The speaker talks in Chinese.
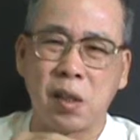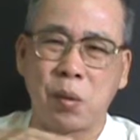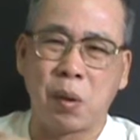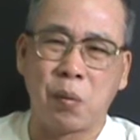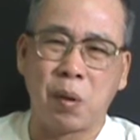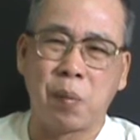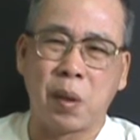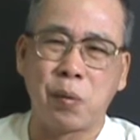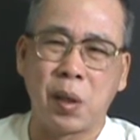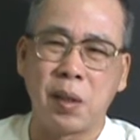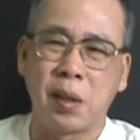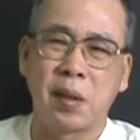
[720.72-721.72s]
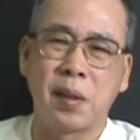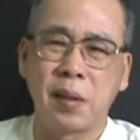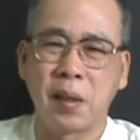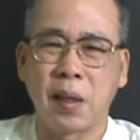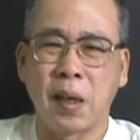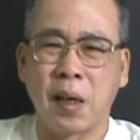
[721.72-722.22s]
汁原味嘛，原人
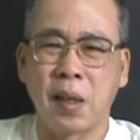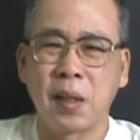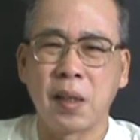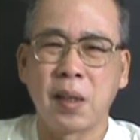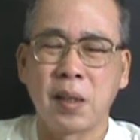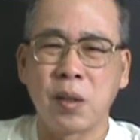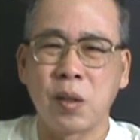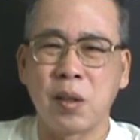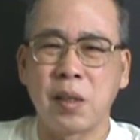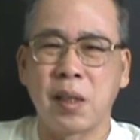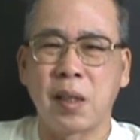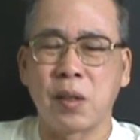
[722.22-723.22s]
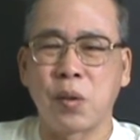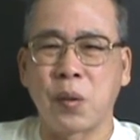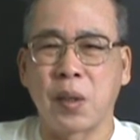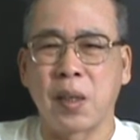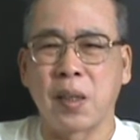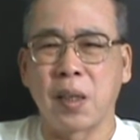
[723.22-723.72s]
啊，就是现在所
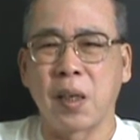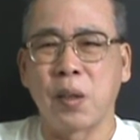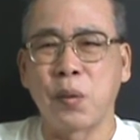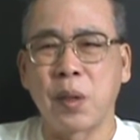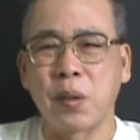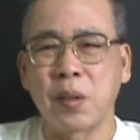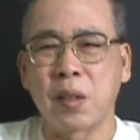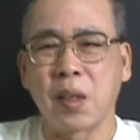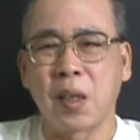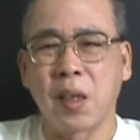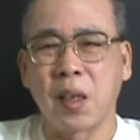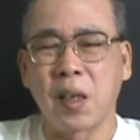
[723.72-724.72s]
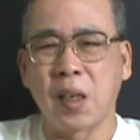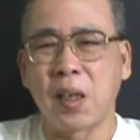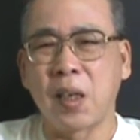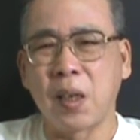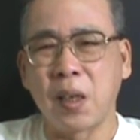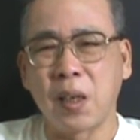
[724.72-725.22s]
谓的那个原这
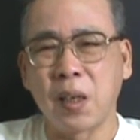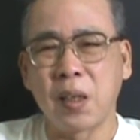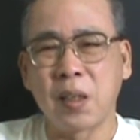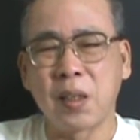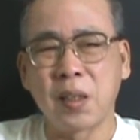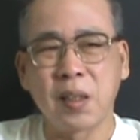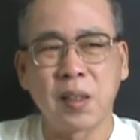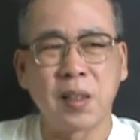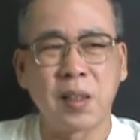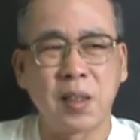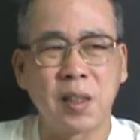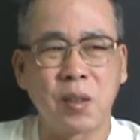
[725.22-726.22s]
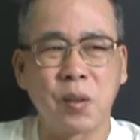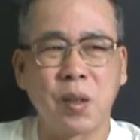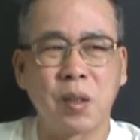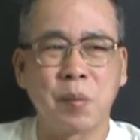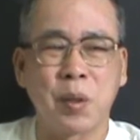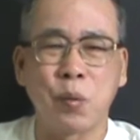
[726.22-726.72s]
个叫做
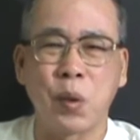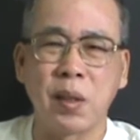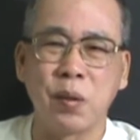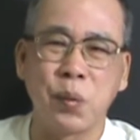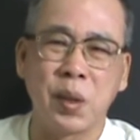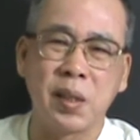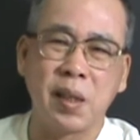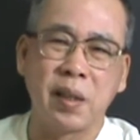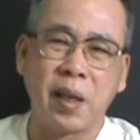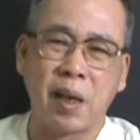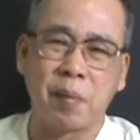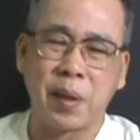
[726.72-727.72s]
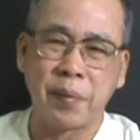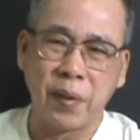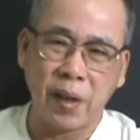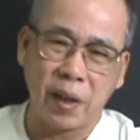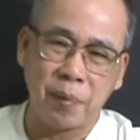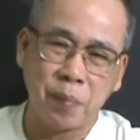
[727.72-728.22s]
什么原原生态嘛
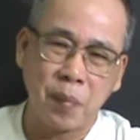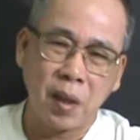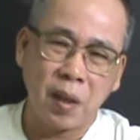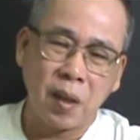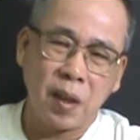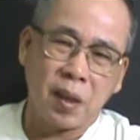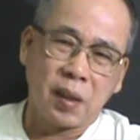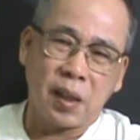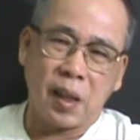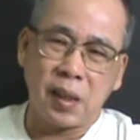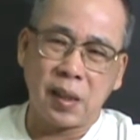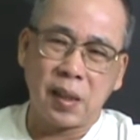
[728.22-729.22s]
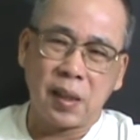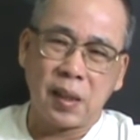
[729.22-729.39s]
啊，那